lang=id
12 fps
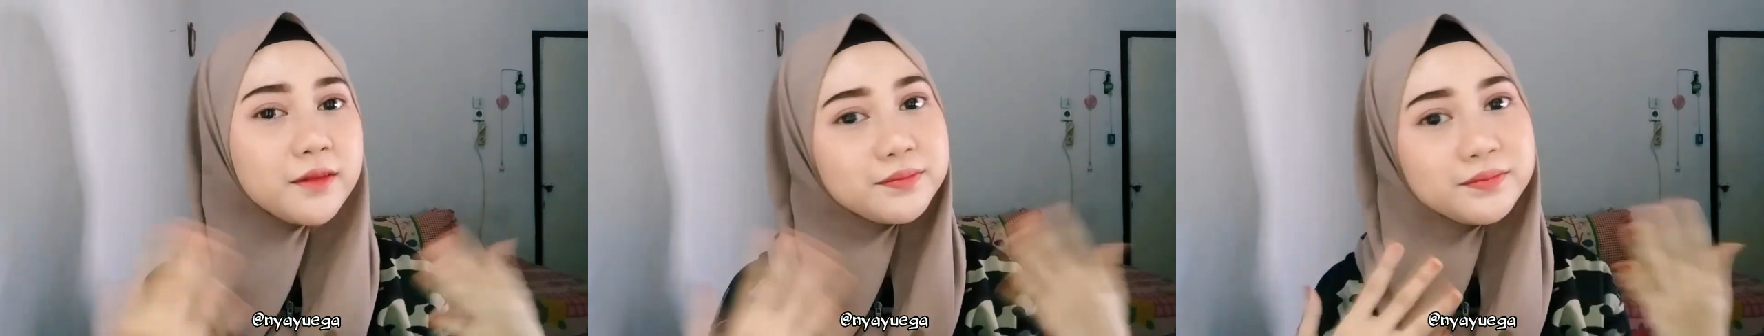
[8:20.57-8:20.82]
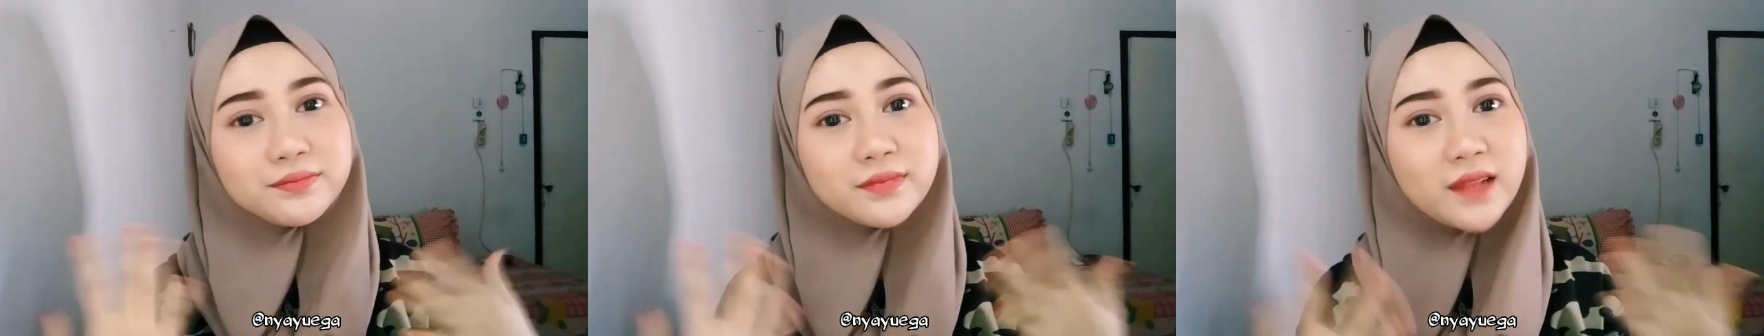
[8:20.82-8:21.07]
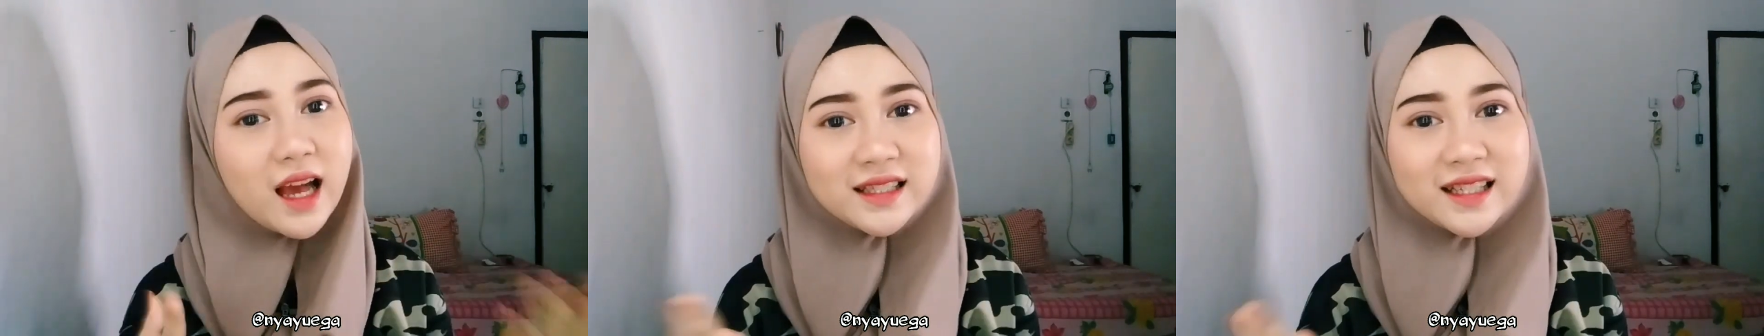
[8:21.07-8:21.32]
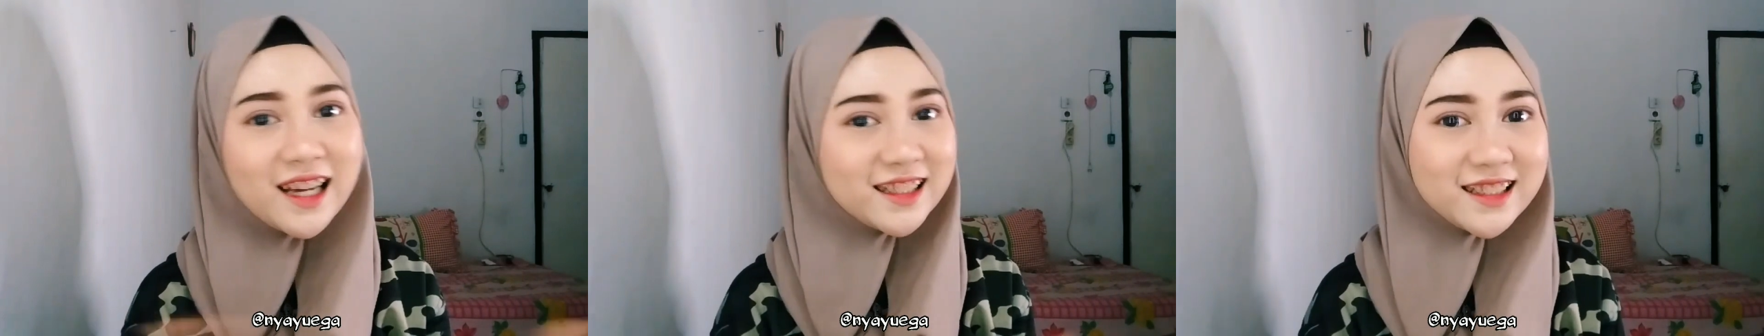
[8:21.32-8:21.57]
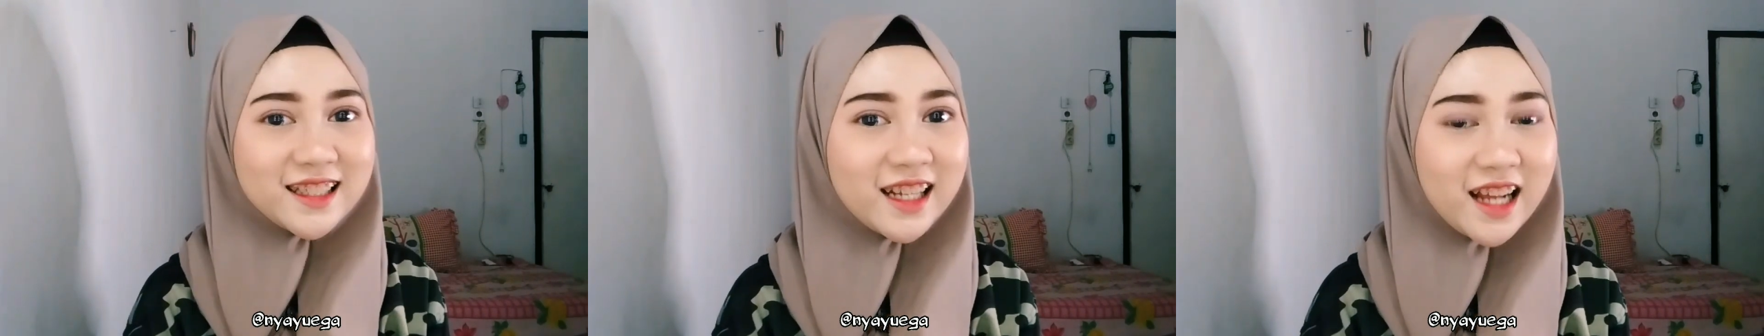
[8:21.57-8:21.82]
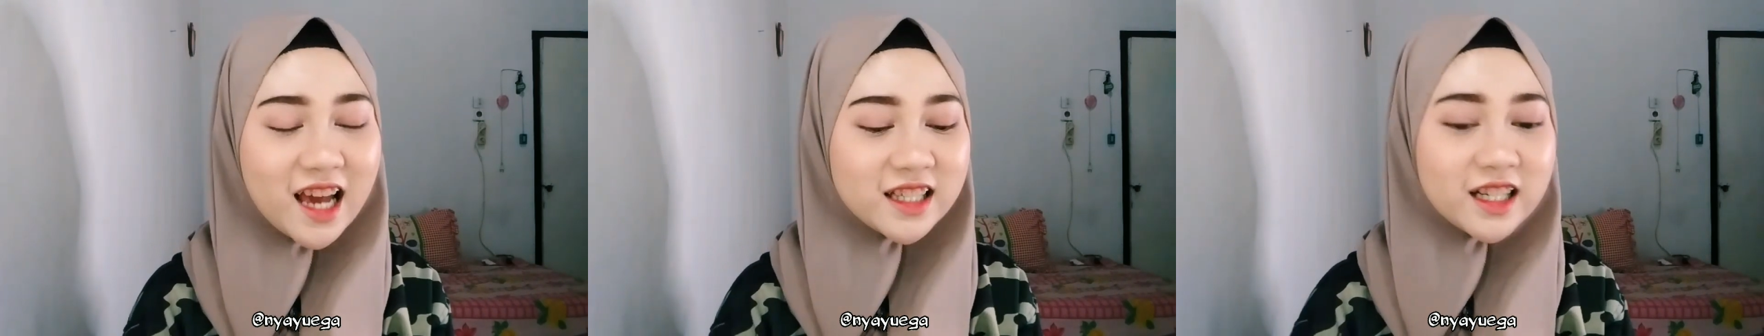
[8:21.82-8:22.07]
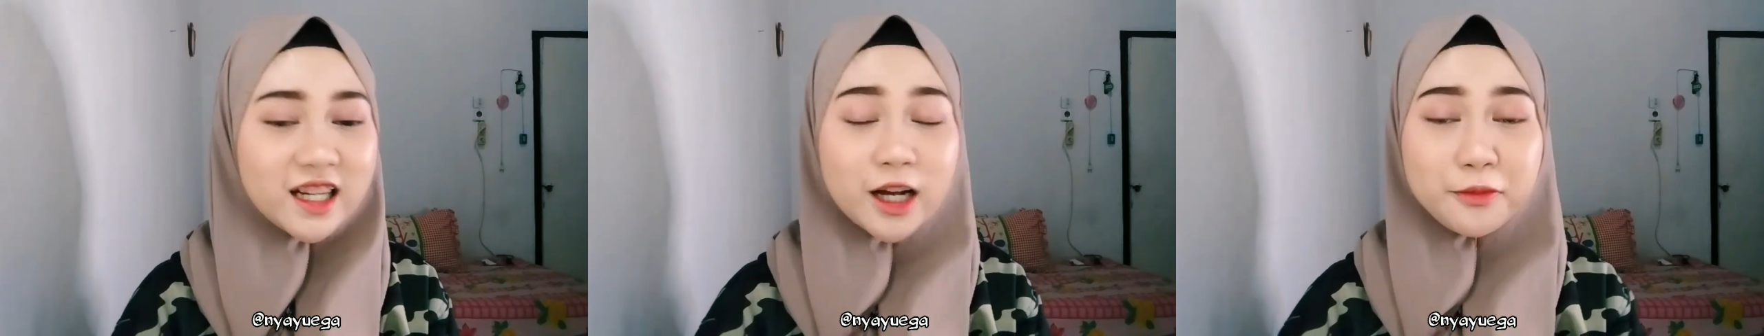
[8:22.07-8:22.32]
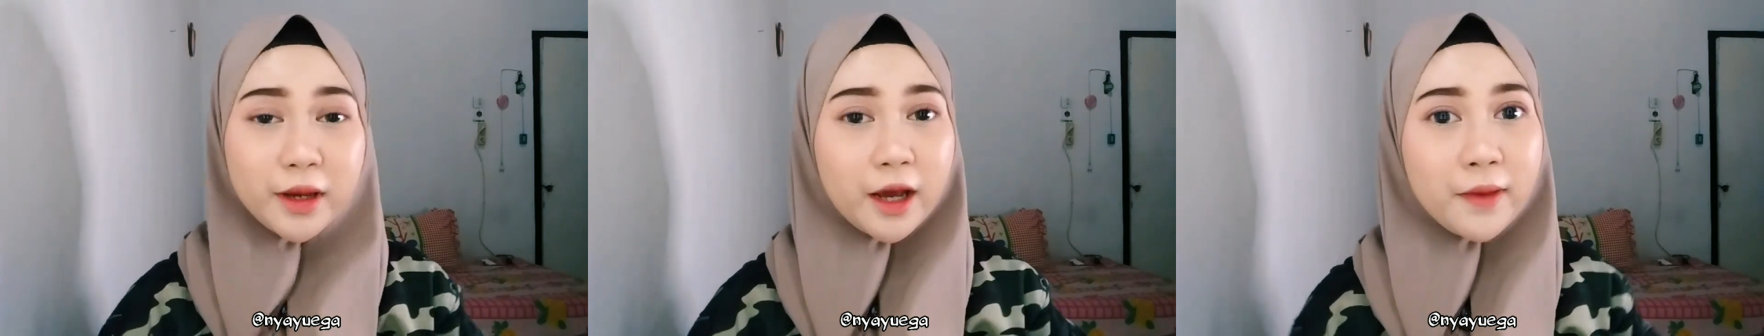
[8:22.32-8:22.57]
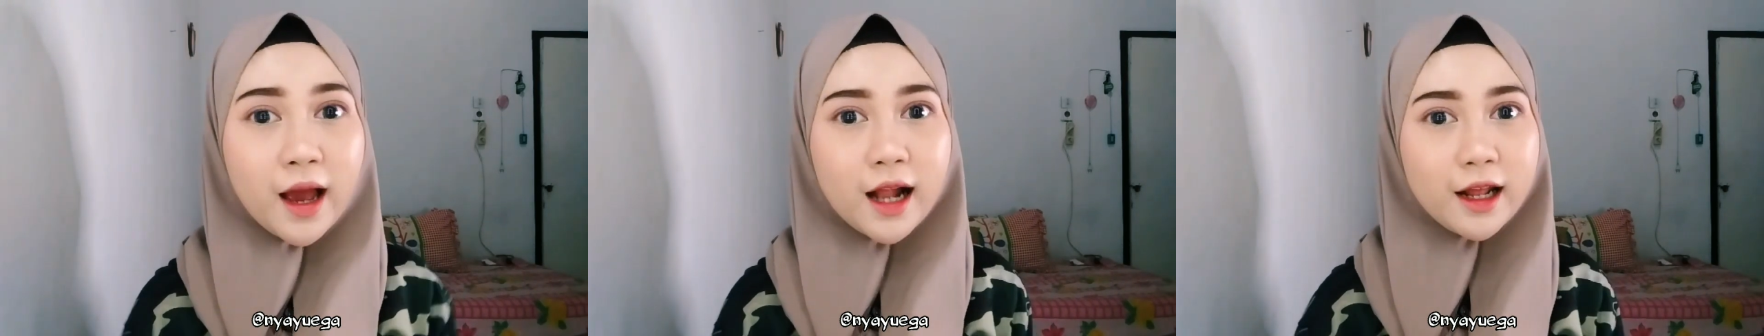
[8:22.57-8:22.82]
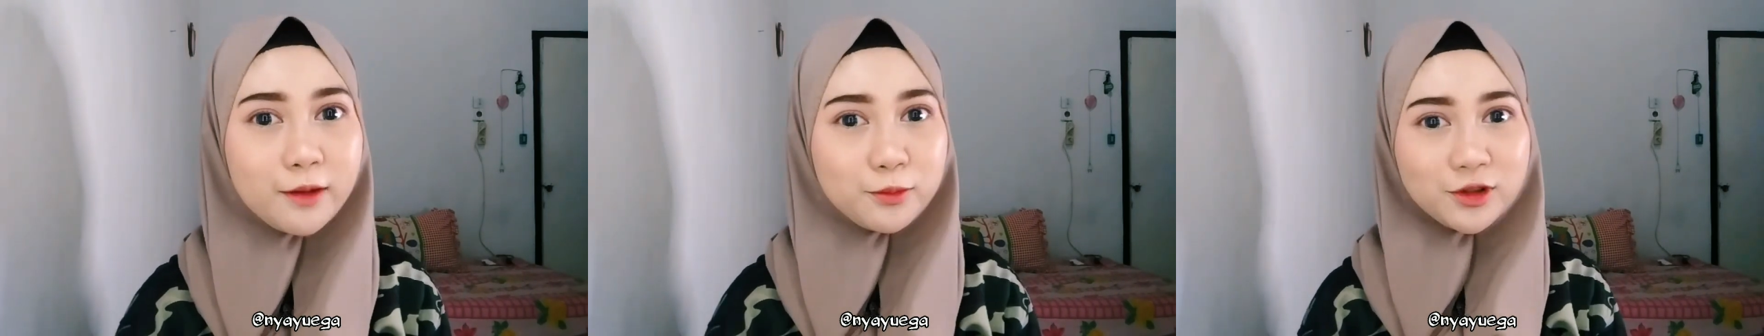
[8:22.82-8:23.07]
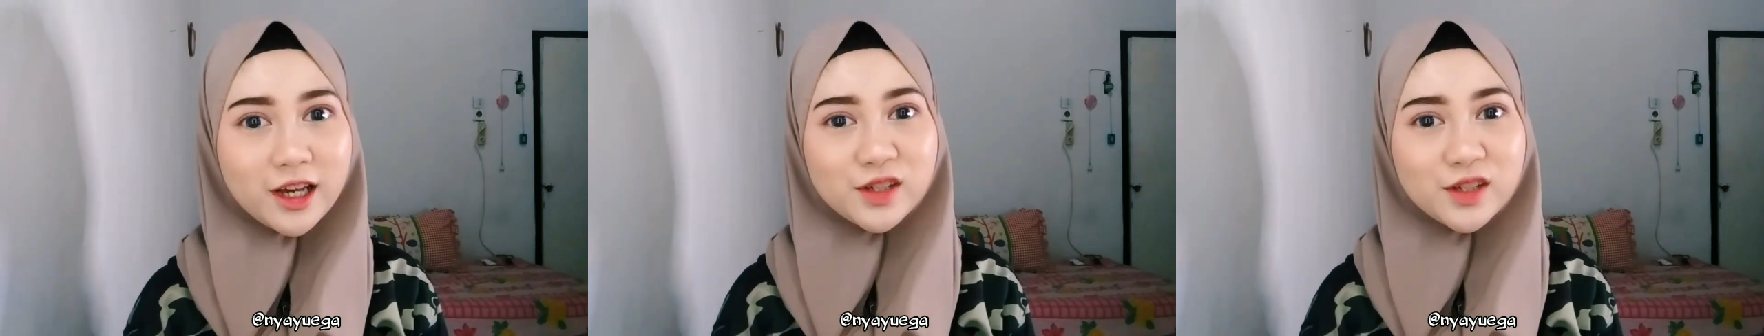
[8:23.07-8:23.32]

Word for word: ya asik-asik sendiri aja dengan makeup yang kalian